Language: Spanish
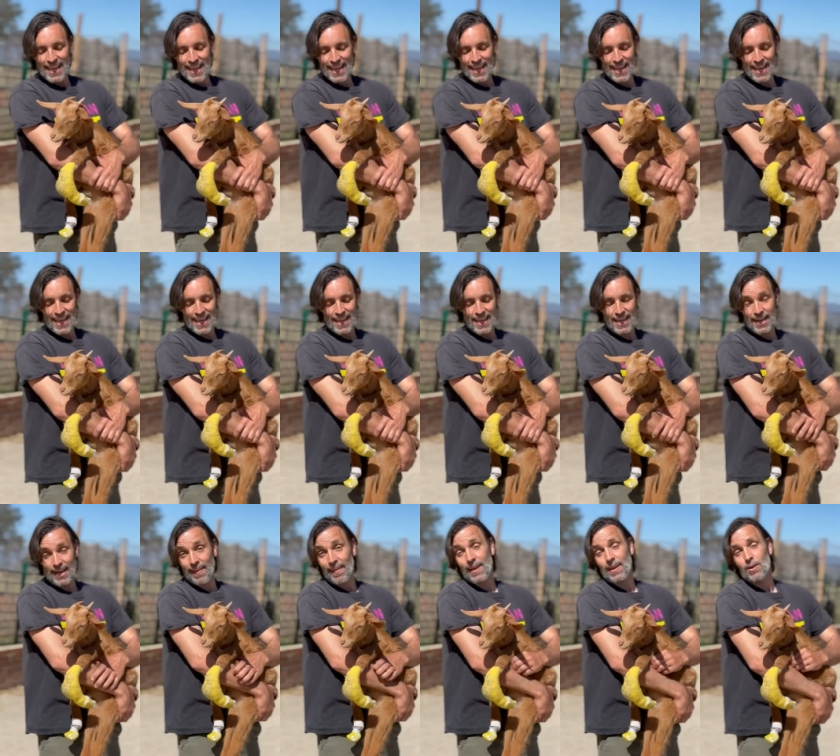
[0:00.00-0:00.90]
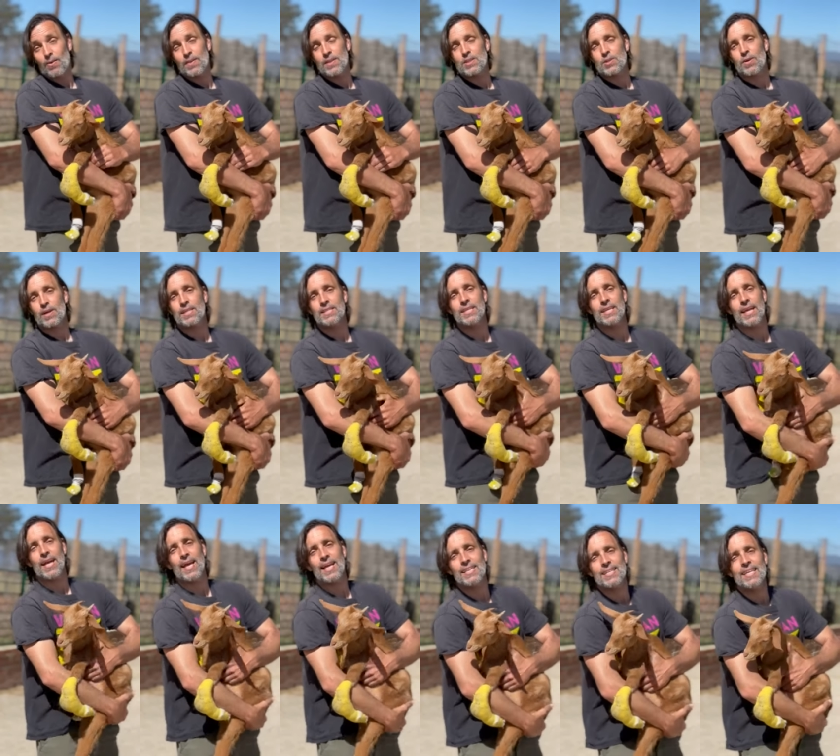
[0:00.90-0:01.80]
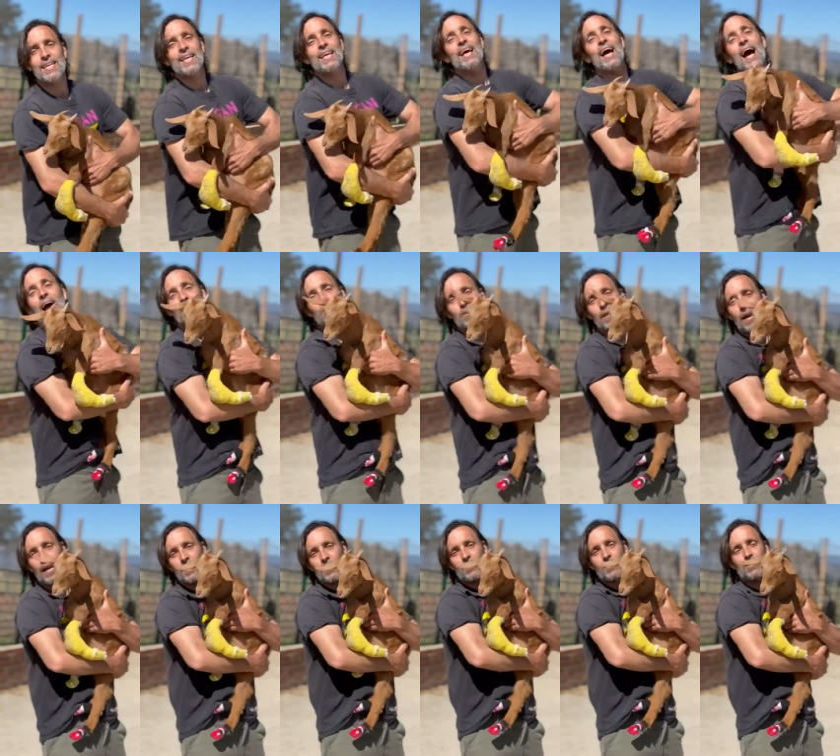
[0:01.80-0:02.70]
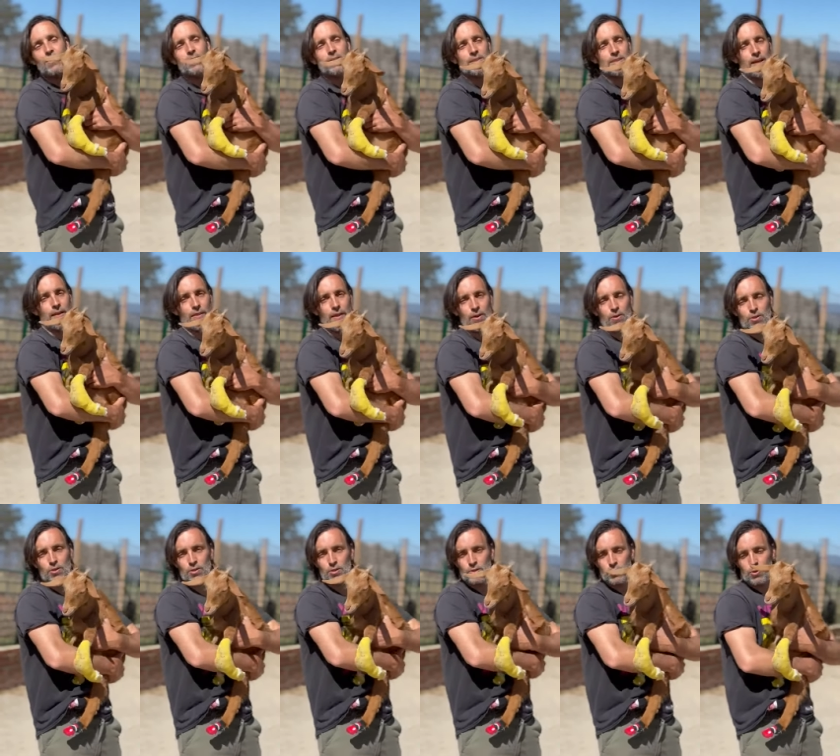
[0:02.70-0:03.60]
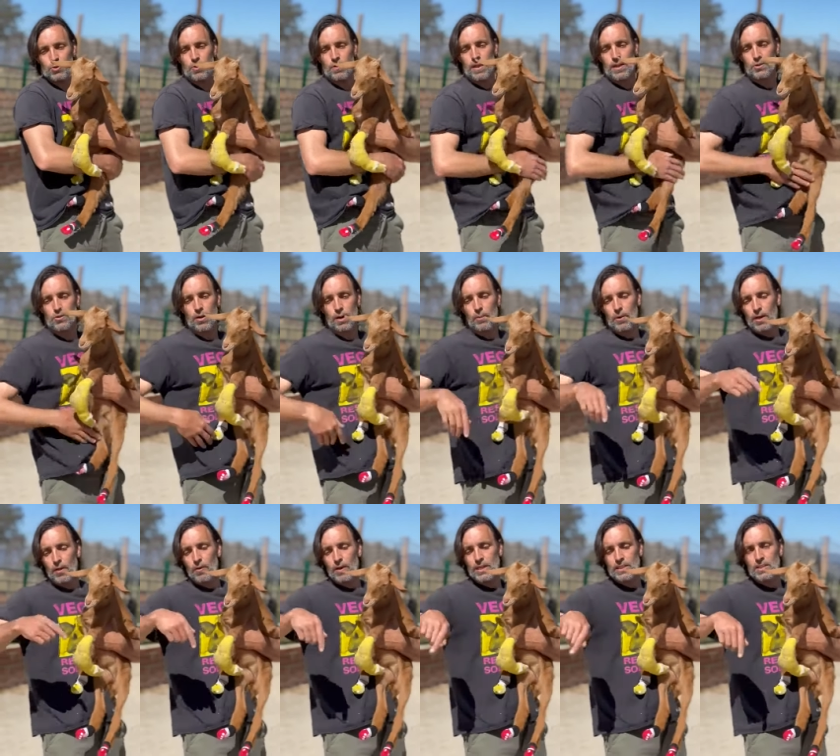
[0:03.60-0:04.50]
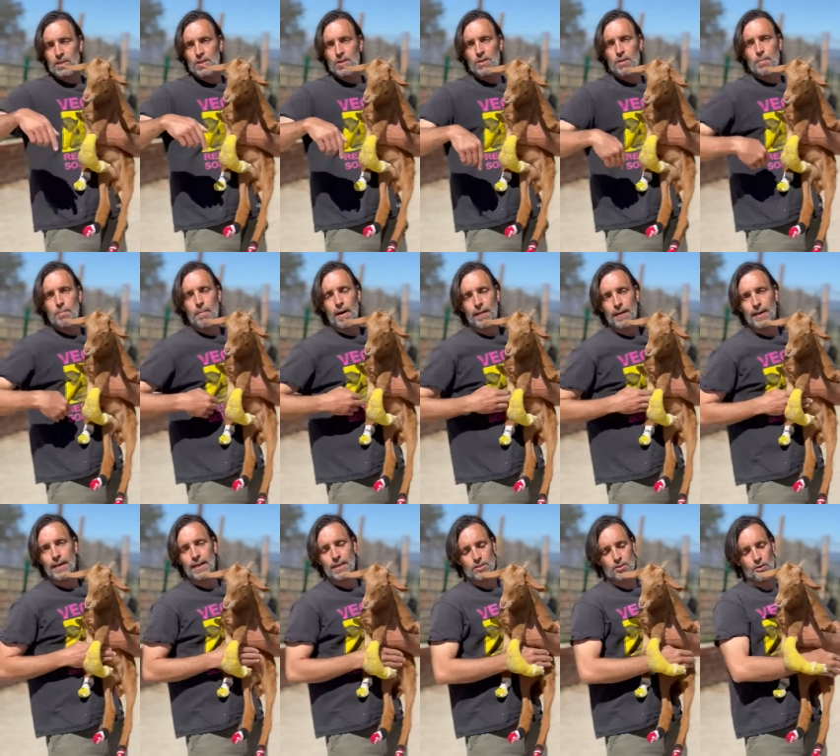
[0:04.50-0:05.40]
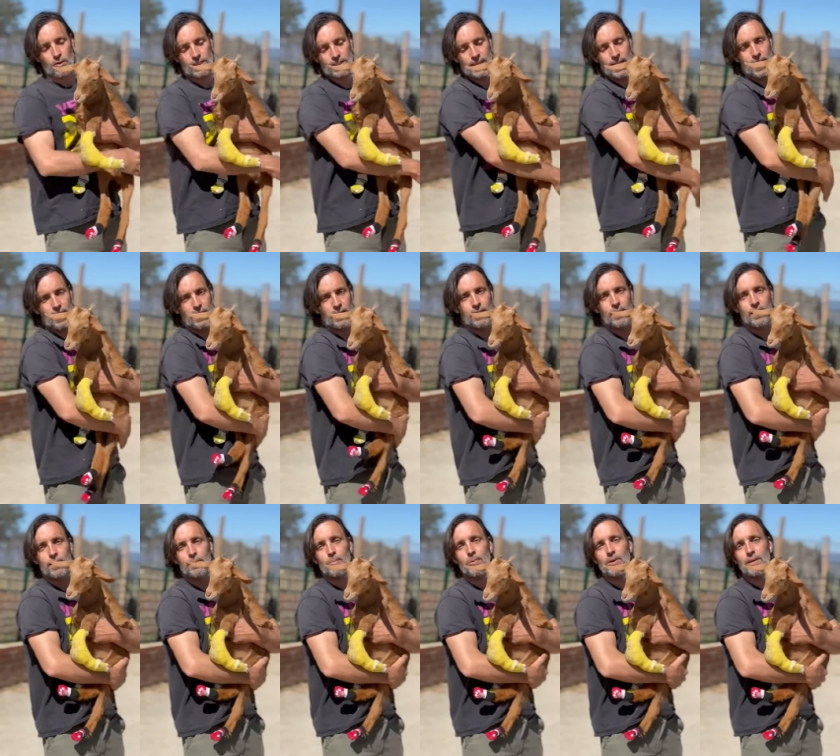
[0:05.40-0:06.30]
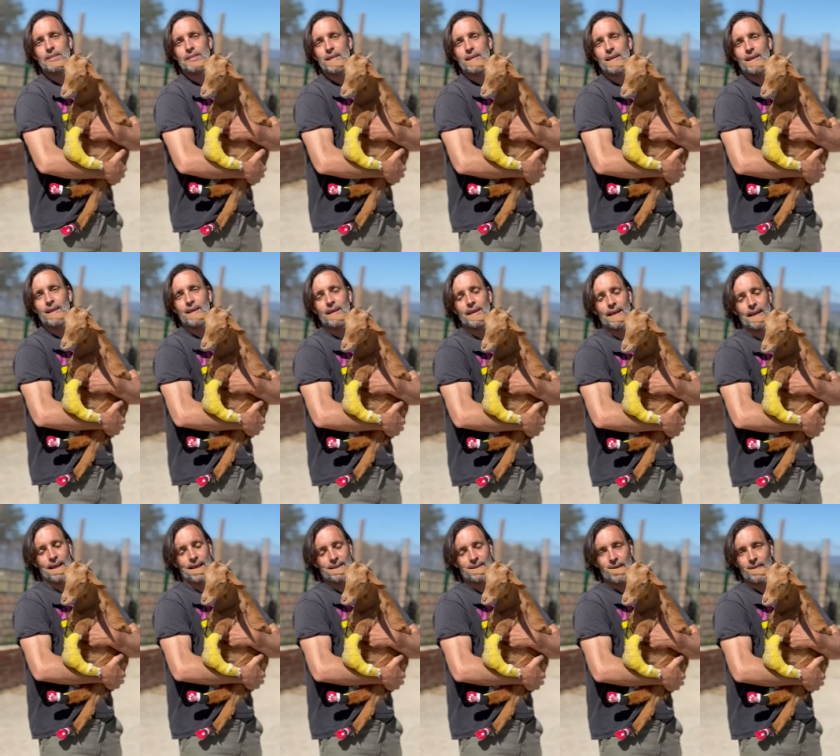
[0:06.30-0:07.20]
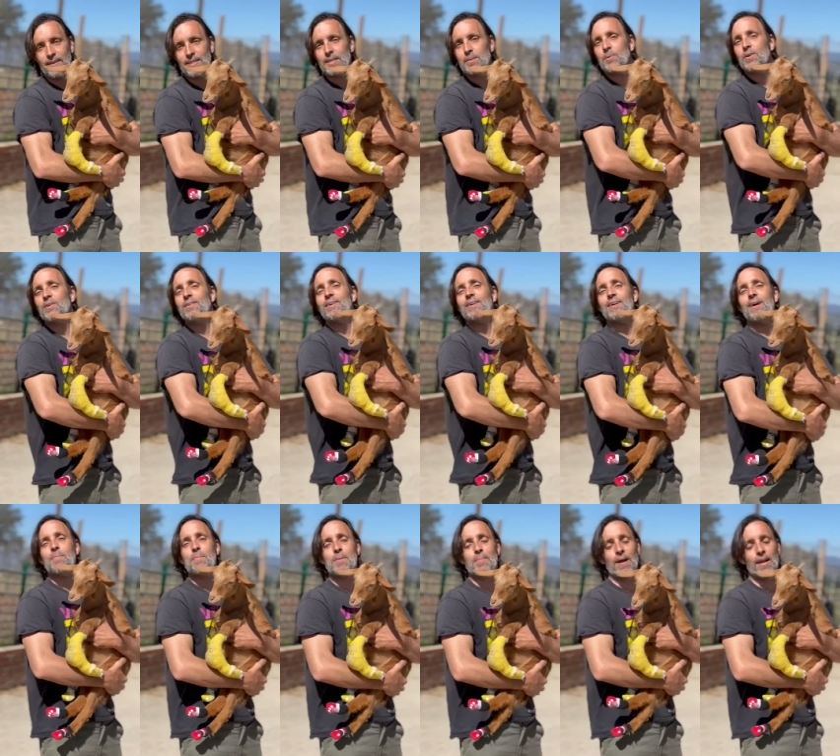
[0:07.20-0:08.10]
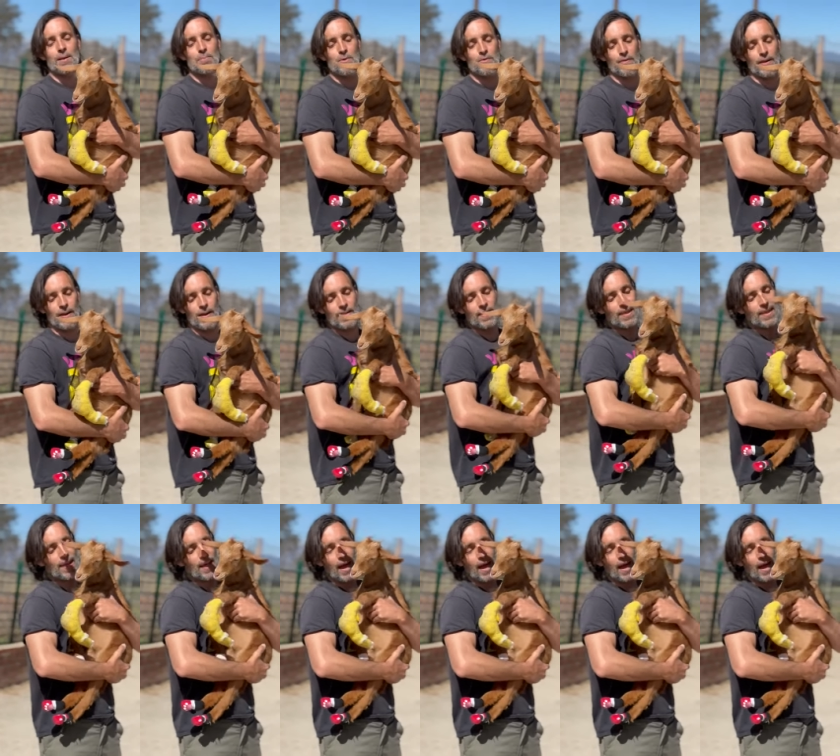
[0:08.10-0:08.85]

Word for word: Y nada, y lo dicho, que si queréis ayudarnos, haceros socias, colaboradoras, madrinas o lo que sea, pues que encantadísimo, a mí me haréis muy feliz.